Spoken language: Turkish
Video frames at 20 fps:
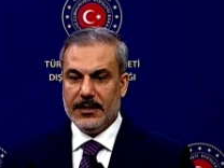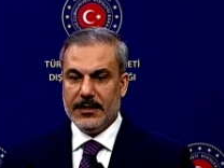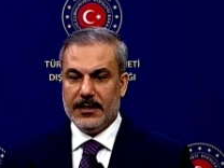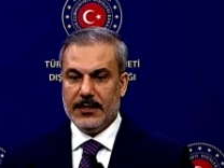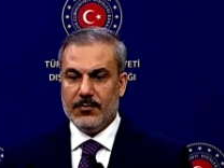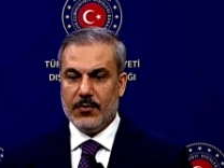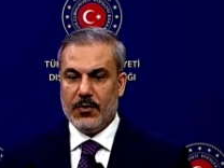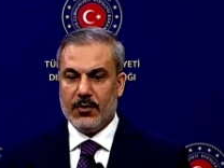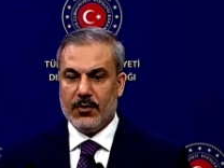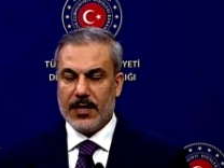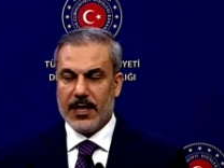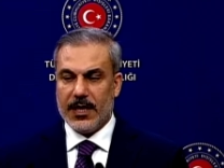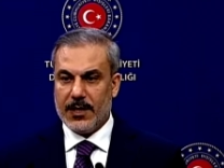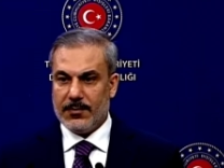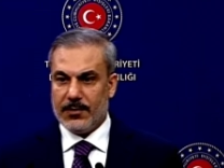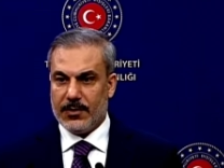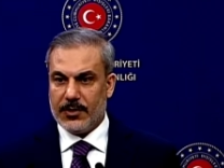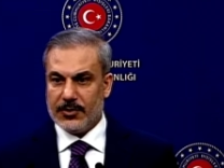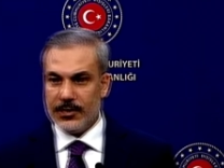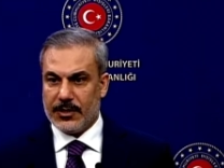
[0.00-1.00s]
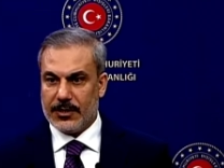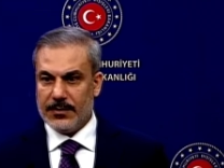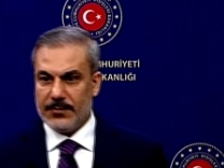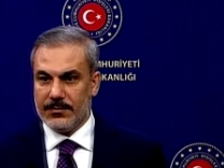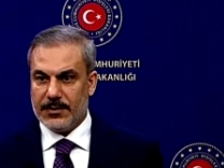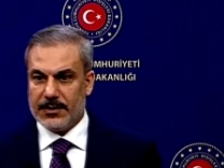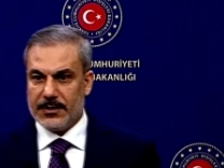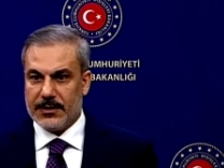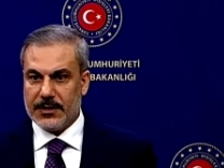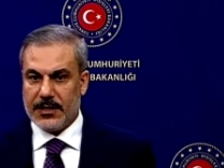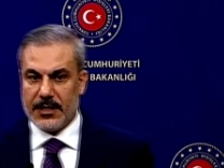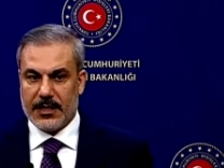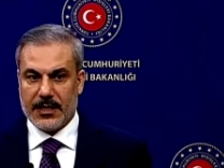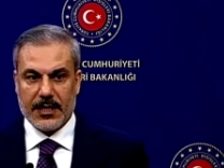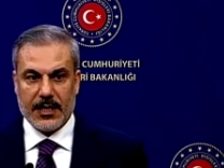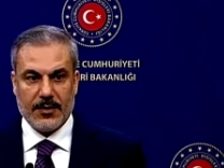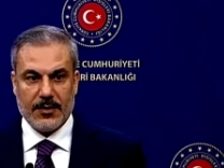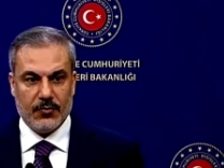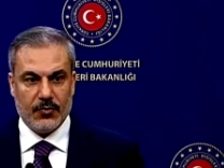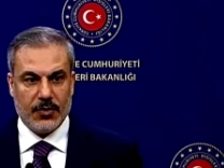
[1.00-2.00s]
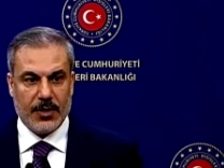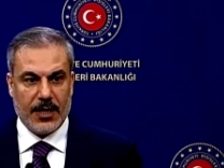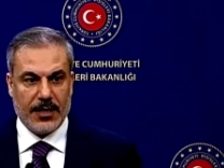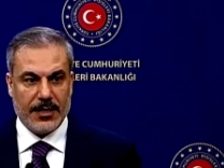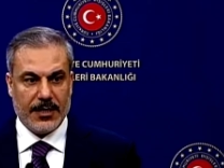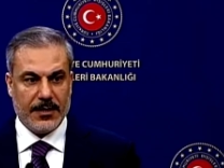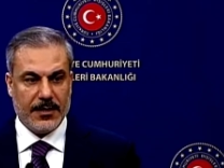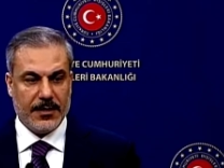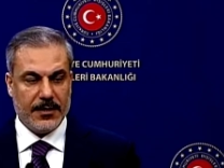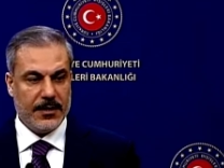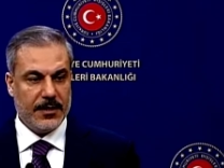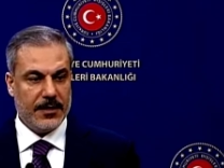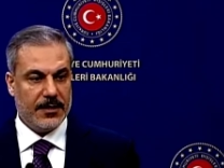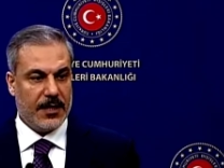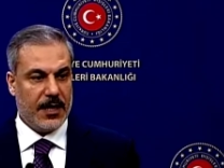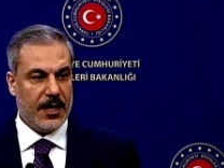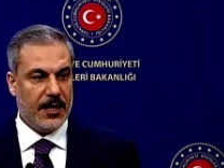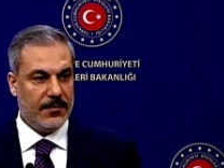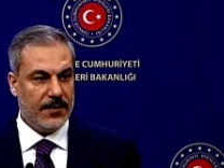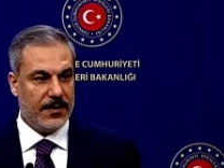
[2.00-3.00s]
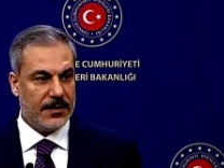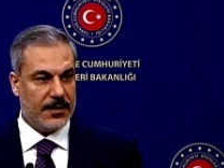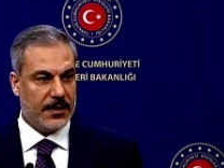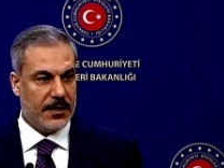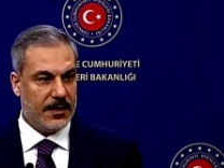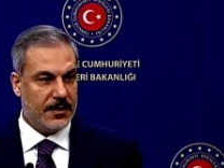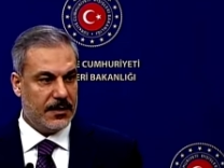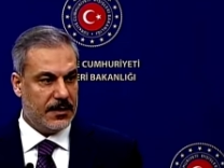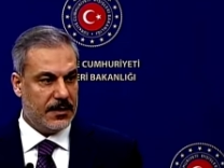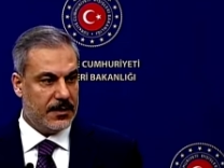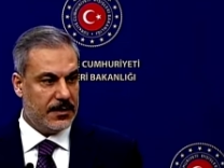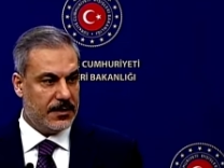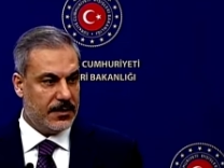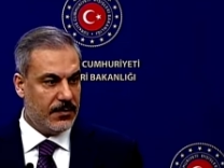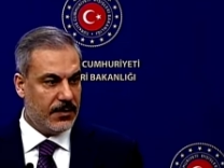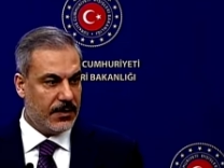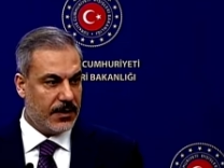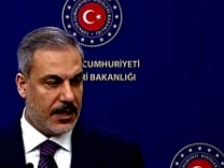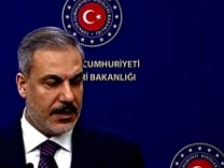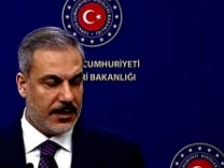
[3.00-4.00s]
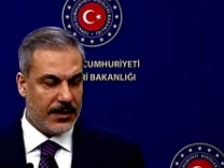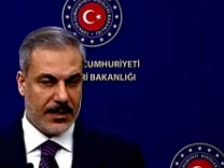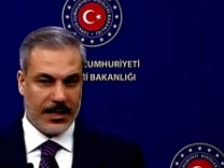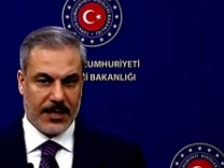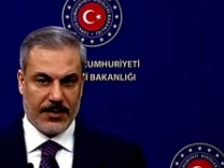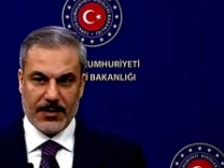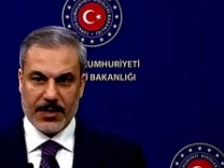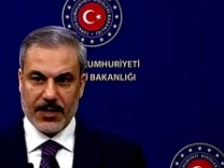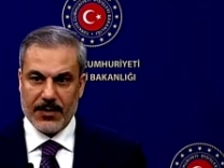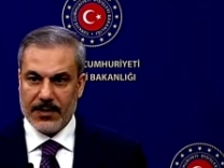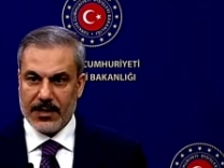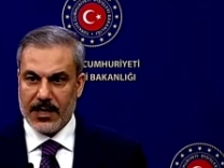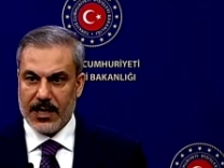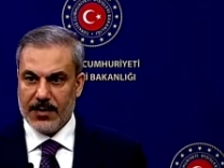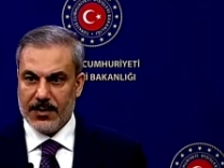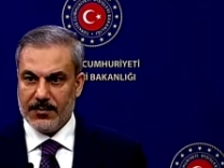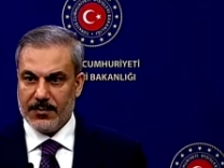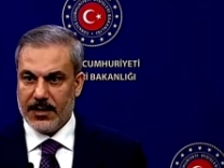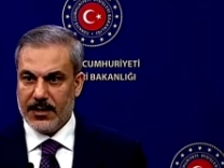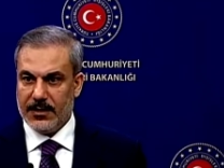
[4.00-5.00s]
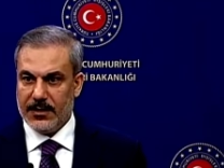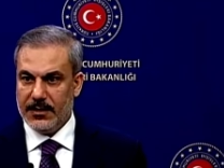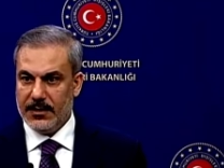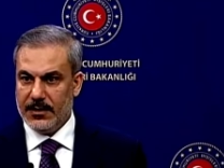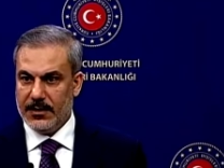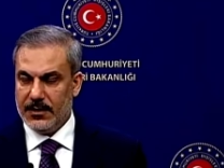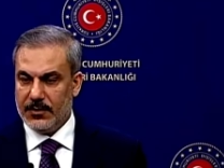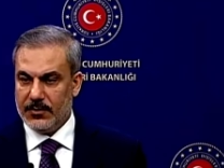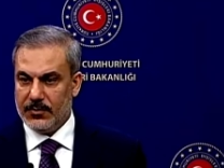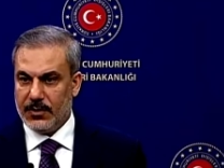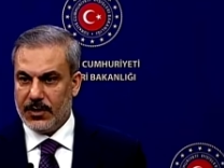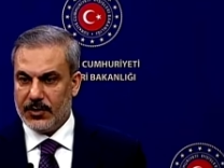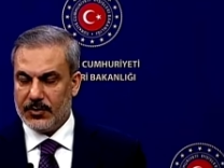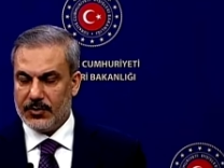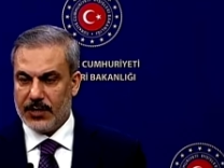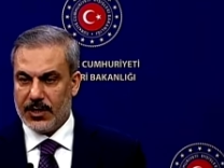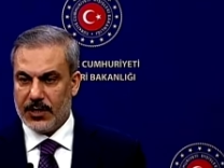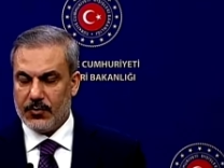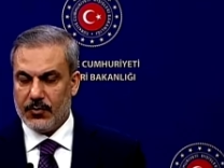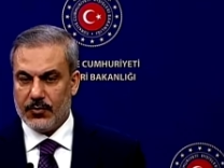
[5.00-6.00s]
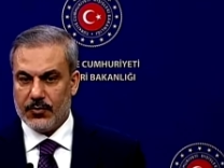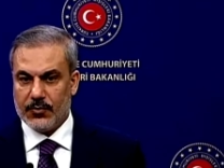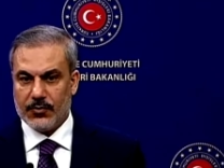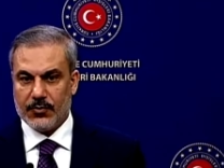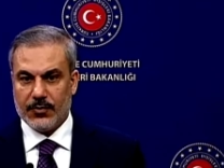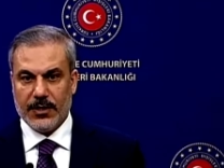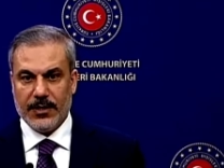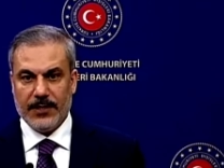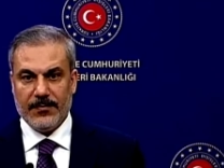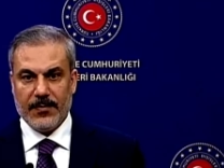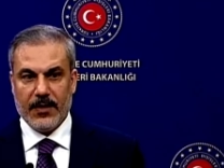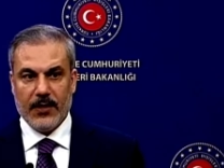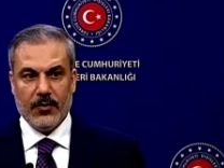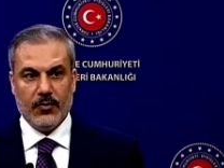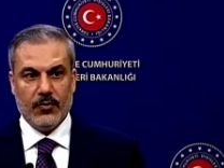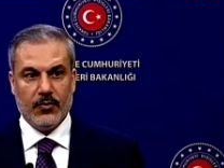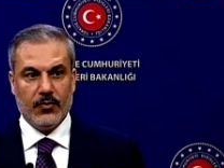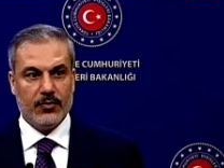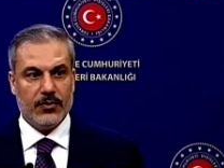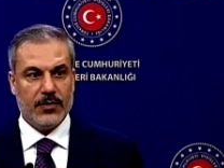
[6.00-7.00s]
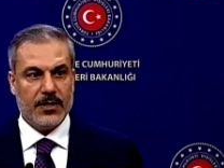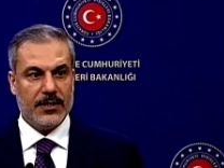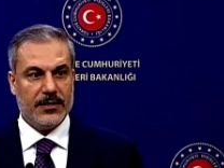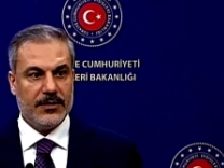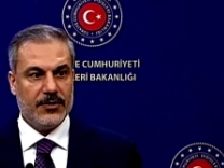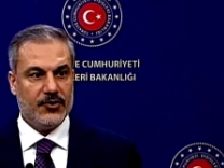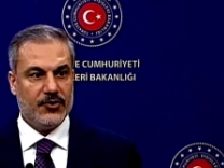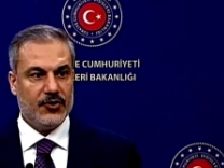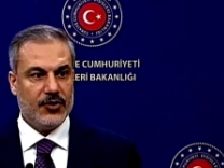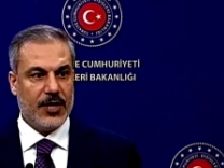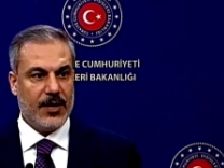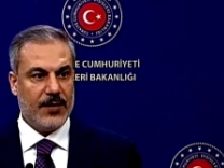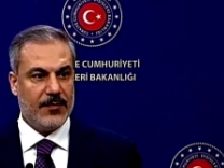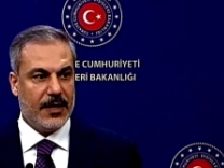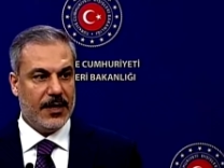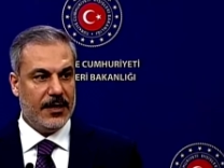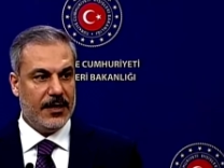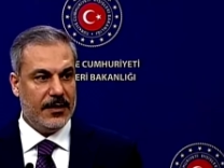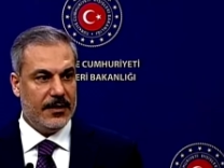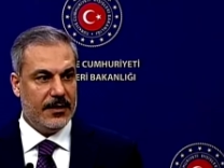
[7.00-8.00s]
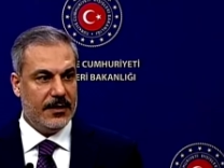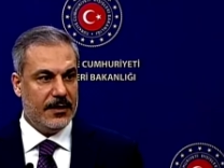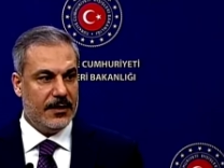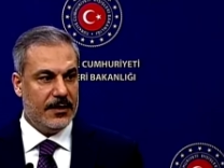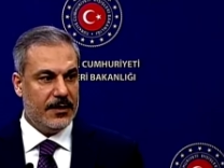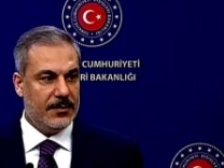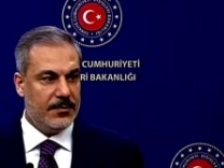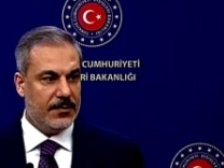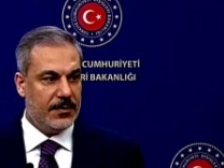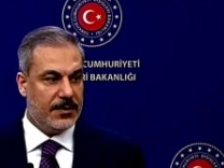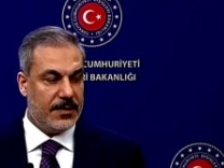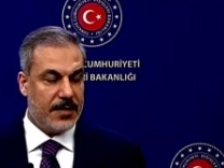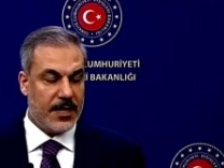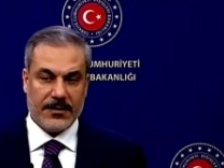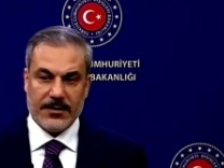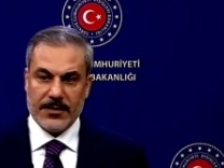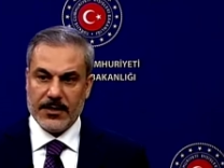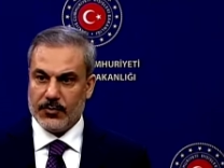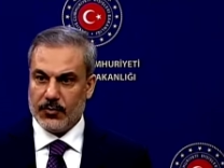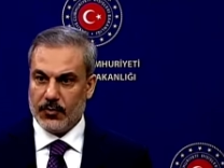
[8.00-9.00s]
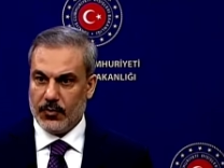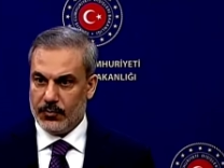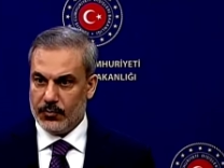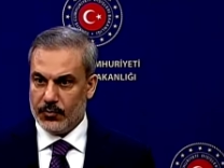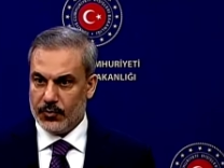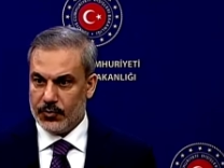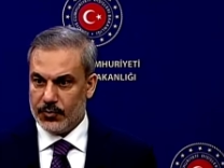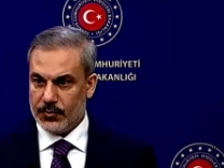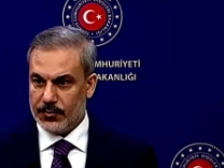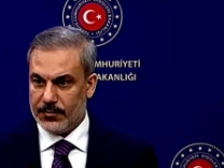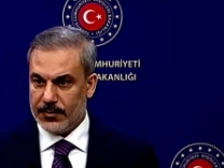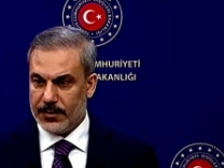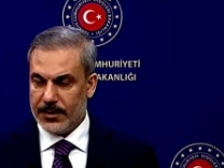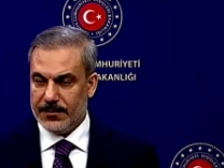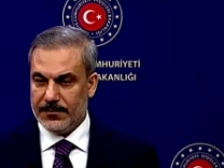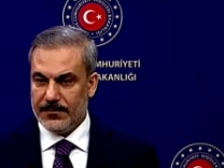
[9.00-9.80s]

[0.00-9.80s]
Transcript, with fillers: Bölgeye yapılacak bir karadan müdahalenin daha fazla sivil katliamına ve kaybına yol açacağı konusunda uluslararası camia tek ses olmuş durumda.